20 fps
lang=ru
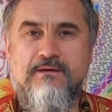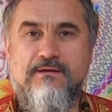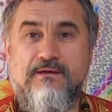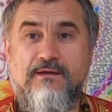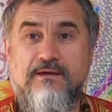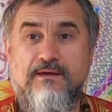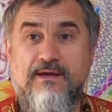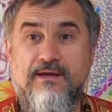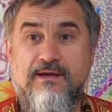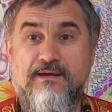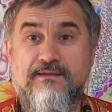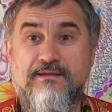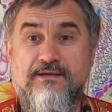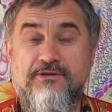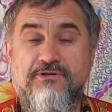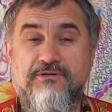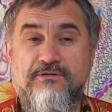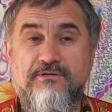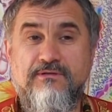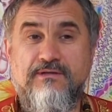И я
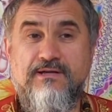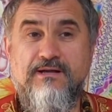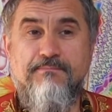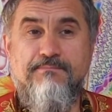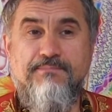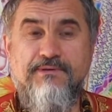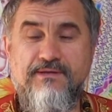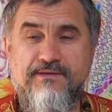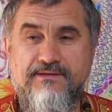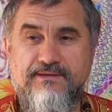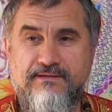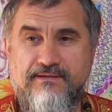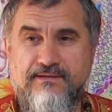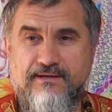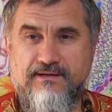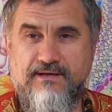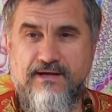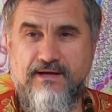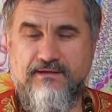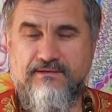начал копить это
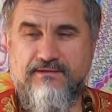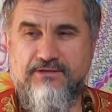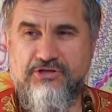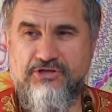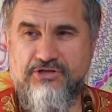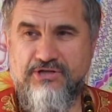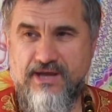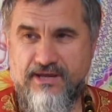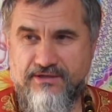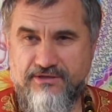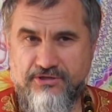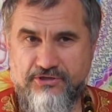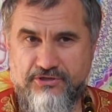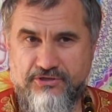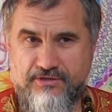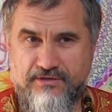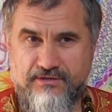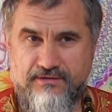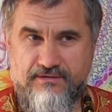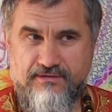как-то,
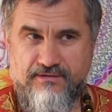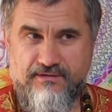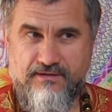жадничать.